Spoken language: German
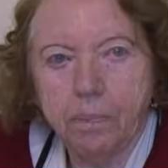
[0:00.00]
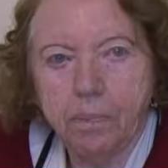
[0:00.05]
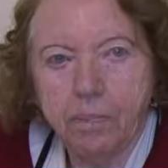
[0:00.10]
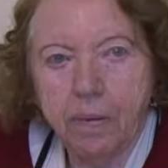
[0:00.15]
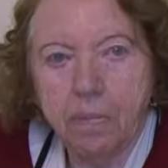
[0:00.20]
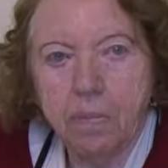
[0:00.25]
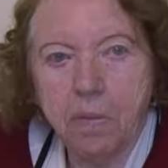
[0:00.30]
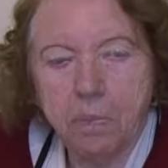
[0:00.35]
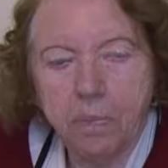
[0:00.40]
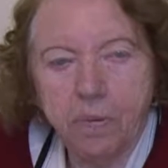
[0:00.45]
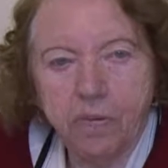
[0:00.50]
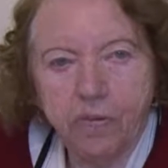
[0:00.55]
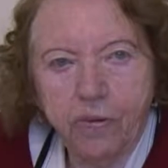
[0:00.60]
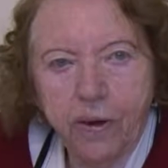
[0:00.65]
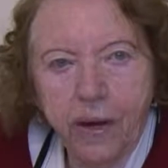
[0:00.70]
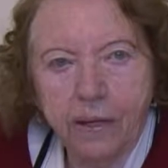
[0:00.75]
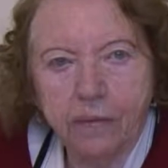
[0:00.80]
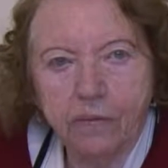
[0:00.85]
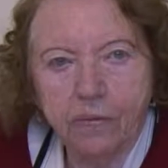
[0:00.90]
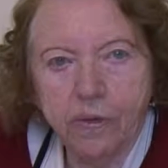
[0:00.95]
wenn wir
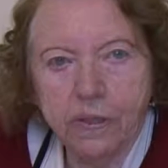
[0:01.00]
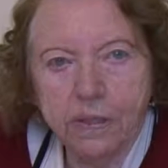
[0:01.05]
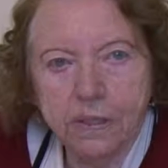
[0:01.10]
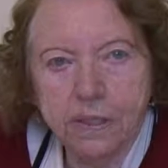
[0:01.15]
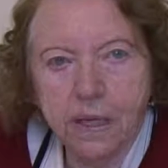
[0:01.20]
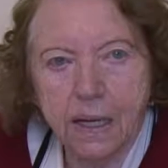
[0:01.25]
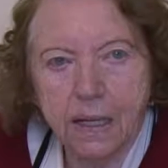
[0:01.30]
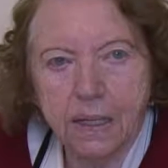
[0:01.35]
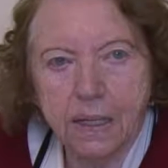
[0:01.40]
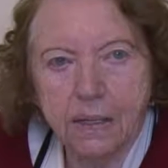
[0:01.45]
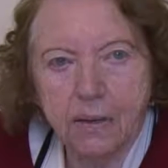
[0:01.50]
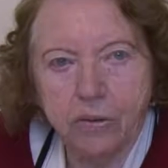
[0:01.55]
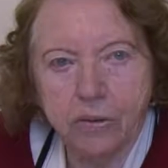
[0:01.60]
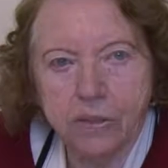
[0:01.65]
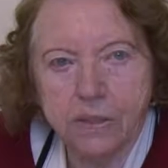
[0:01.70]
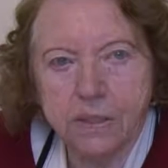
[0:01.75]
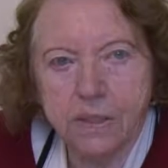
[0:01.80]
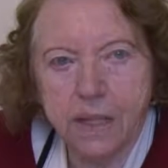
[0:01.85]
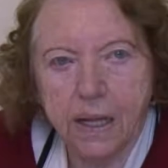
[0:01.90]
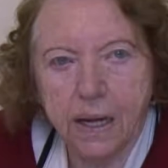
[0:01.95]
befreit worden sind in
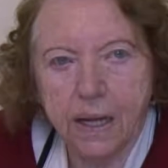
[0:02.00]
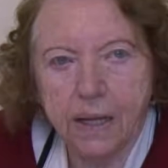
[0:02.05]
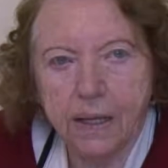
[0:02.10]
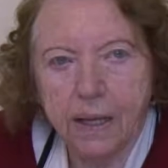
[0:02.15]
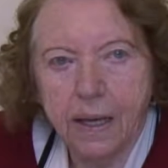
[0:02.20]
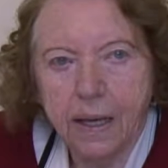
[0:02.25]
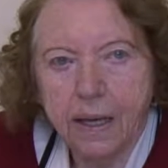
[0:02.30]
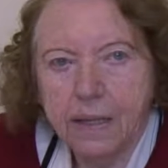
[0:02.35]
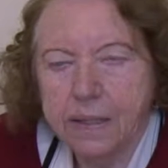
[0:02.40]
Österreich,